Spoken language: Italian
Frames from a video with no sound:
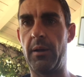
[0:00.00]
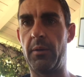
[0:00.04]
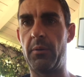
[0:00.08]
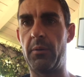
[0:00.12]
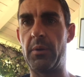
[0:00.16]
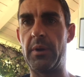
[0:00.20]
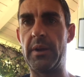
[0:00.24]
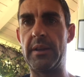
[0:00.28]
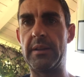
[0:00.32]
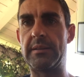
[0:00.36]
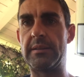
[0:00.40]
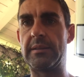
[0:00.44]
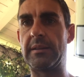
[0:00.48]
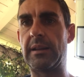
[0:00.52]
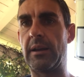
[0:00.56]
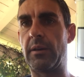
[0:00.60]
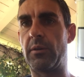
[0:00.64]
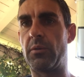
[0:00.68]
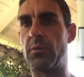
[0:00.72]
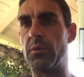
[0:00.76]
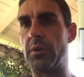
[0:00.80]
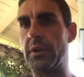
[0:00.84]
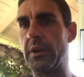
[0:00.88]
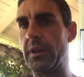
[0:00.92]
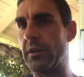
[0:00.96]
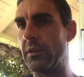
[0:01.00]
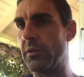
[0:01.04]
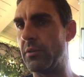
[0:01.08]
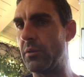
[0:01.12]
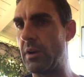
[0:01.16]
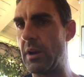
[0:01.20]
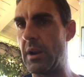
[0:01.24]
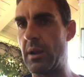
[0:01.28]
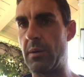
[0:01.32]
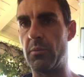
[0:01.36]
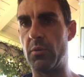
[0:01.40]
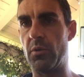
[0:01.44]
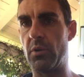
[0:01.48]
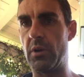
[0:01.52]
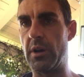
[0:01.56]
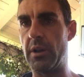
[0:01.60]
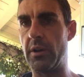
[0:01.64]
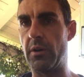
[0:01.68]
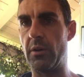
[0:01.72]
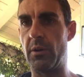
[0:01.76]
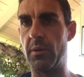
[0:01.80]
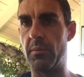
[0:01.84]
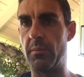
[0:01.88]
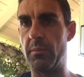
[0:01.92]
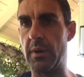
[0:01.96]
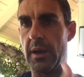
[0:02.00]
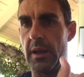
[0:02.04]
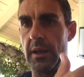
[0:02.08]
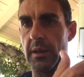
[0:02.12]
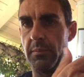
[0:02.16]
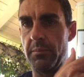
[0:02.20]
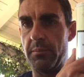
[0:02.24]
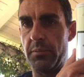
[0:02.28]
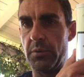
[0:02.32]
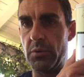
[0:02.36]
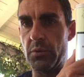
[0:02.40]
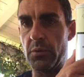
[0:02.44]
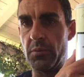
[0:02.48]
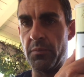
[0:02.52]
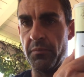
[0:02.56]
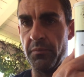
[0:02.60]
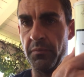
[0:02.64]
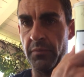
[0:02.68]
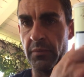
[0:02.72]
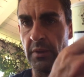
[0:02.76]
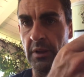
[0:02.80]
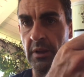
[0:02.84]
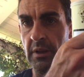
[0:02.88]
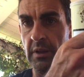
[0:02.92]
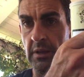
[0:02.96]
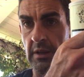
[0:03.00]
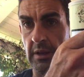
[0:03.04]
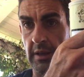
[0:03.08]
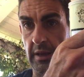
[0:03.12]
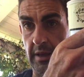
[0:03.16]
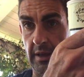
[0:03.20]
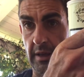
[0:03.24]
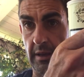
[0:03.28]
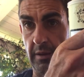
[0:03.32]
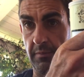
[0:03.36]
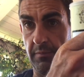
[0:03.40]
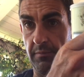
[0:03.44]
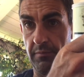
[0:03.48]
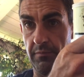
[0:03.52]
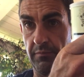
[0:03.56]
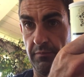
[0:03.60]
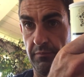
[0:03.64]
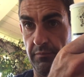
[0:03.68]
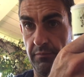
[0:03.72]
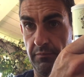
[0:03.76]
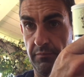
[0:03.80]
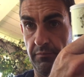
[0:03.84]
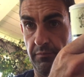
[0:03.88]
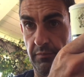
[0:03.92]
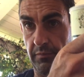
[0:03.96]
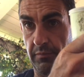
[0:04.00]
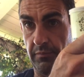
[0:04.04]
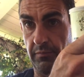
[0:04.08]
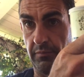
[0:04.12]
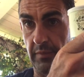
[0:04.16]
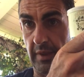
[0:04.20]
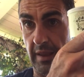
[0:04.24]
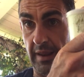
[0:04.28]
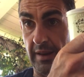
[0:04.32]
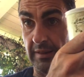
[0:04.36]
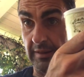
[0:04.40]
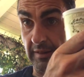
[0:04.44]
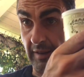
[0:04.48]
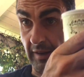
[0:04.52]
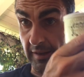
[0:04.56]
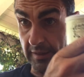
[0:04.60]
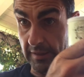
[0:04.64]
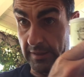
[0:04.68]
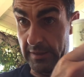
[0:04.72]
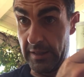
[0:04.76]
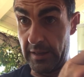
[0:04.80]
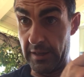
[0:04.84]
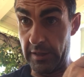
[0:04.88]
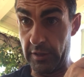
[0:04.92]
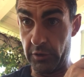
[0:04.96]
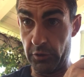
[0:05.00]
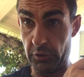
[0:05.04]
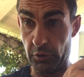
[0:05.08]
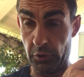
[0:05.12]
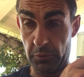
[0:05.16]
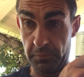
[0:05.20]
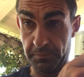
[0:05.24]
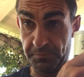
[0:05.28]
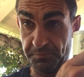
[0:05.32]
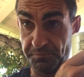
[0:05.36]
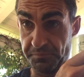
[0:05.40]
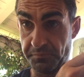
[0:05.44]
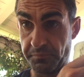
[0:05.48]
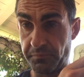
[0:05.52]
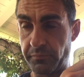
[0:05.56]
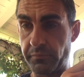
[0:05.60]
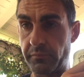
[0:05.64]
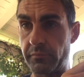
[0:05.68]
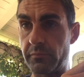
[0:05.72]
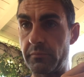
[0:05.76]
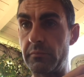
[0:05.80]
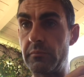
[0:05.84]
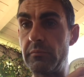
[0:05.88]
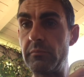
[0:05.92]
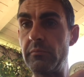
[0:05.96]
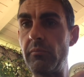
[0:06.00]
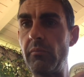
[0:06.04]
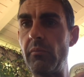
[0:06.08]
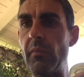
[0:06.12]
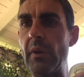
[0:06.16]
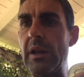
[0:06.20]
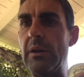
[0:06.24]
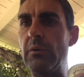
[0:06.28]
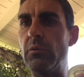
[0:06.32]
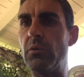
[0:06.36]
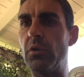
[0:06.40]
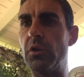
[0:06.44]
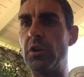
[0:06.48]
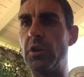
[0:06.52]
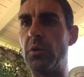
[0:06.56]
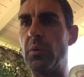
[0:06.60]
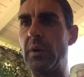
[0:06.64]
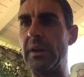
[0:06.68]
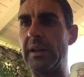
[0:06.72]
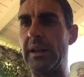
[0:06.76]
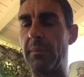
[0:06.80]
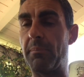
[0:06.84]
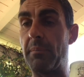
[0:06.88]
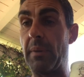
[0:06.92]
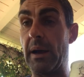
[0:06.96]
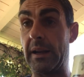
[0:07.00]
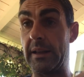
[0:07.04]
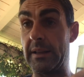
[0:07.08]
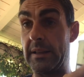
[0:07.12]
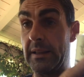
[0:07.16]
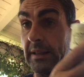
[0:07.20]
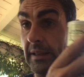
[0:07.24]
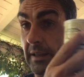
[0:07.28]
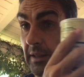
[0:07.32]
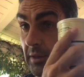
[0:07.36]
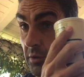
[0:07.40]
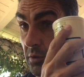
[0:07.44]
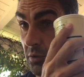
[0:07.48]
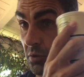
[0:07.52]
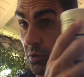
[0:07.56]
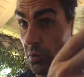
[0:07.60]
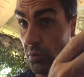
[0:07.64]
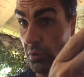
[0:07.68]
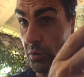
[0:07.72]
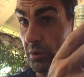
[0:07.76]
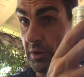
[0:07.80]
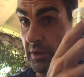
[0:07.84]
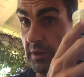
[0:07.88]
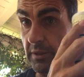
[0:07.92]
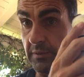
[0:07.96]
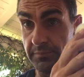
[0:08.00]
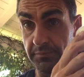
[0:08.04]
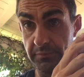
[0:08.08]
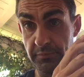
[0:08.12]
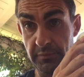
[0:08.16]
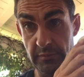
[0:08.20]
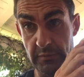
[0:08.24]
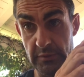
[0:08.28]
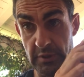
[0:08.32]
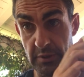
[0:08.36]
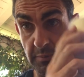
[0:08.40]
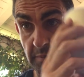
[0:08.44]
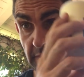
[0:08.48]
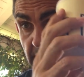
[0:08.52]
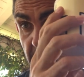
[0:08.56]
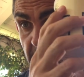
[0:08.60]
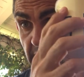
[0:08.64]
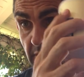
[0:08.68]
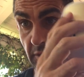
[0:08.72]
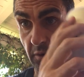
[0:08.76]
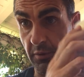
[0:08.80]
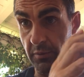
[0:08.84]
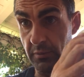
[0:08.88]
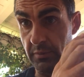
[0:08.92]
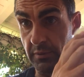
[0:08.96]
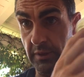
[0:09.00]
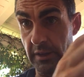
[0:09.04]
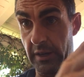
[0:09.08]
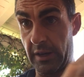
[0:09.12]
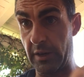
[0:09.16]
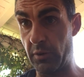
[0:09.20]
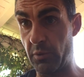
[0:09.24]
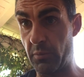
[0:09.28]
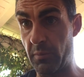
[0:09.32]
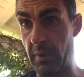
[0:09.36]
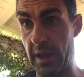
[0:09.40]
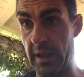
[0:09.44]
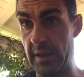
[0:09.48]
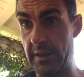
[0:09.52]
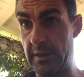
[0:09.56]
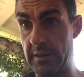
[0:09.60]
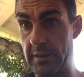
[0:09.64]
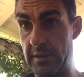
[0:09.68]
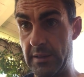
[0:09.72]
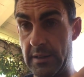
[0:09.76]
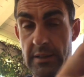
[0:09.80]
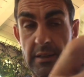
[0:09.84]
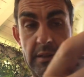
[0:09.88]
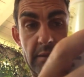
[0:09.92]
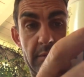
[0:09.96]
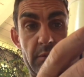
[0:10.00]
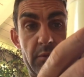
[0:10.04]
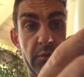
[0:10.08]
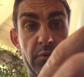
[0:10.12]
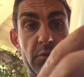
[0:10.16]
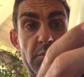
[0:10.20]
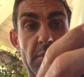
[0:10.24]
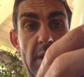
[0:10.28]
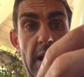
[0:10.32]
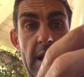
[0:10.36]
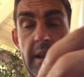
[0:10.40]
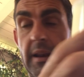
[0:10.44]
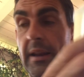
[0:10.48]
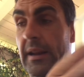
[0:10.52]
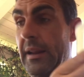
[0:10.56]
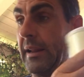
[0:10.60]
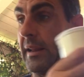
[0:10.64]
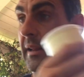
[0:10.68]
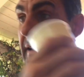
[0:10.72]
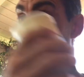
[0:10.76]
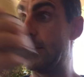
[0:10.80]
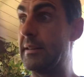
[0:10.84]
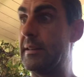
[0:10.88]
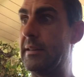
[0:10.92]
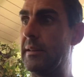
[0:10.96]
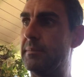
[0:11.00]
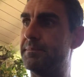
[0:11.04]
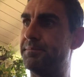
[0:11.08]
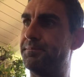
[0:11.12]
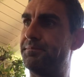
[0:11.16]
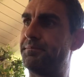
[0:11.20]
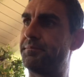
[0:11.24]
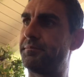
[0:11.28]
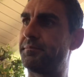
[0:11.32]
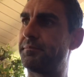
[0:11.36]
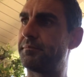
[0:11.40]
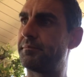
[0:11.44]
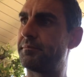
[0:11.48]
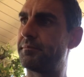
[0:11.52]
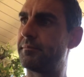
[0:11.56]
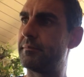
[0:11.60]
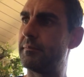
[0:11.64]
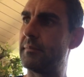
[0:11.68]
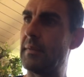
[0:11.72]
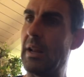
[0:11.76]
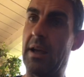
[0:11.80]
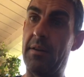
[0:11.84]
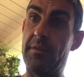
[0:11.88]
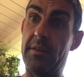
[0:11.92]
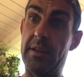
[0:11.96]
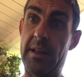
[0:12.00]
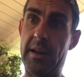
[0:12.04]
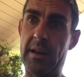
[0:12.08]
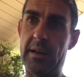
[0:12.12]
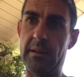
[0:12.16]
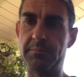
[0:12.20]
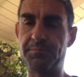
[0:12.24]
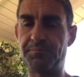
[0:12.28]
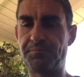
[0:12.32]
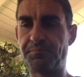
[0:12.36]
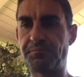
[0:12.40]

questa qui non la mollerò mai più e entra di dritto è uno di quei tabacchi che non smetterò, credo mai, di fumare e di avere,